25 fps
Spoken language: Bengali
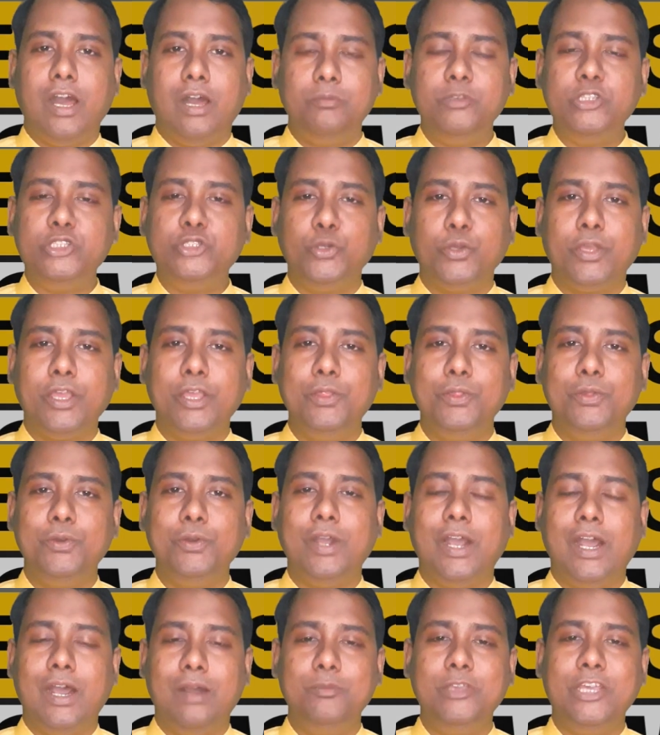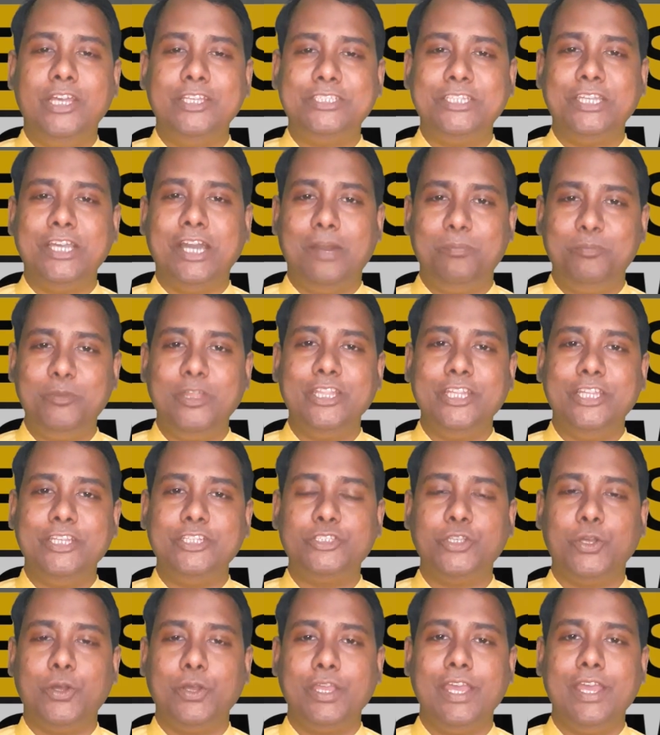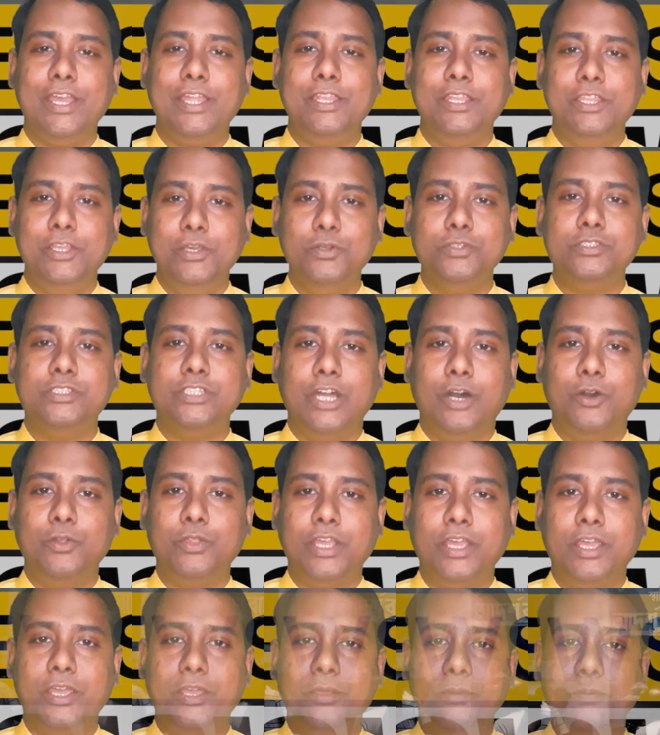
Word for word: আমি সুখেন্দু আমি আছি আপনাদের সঙ্গে নিউজ নাওতে